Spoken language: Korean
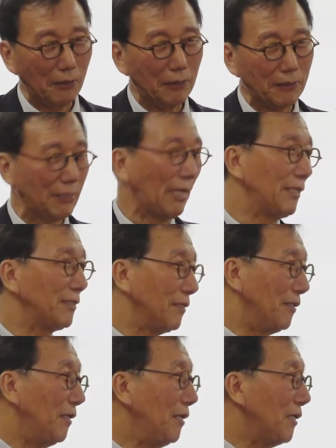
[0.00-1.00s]
그래서 나는
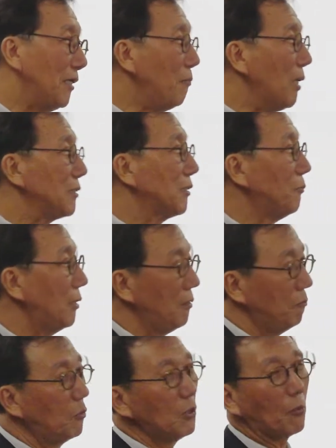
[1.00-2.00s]
그
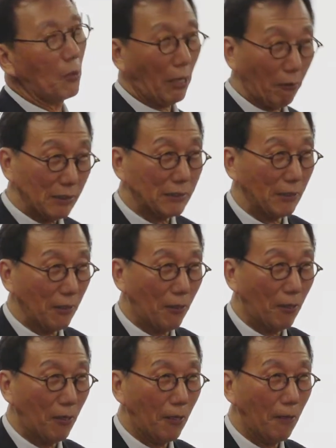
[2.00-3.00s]
말씀을 물어보려고 했어요.